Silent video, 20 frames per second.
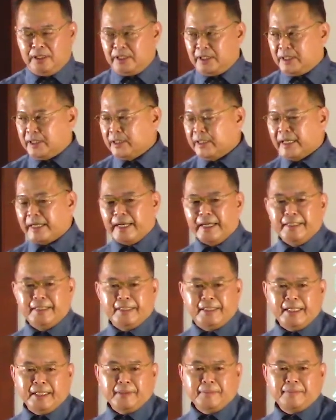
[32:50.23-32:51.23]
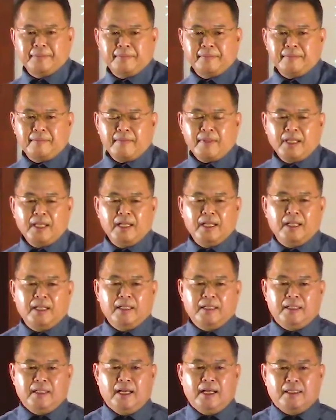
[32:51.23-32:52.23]
实的跟进。
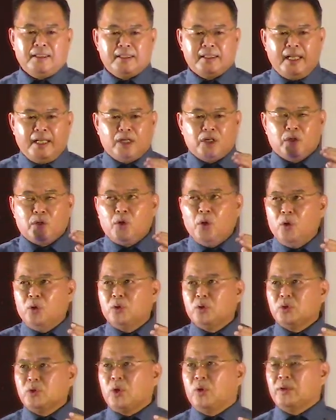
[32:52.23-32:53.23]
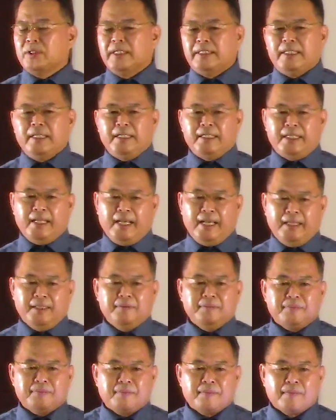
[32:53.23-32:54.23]
那在共同的地点，
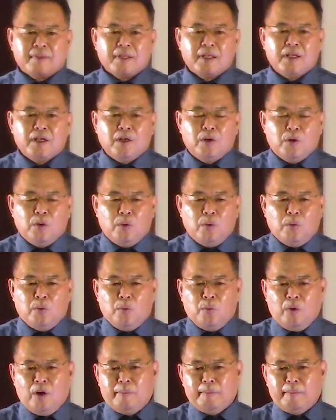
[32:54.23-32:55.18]
我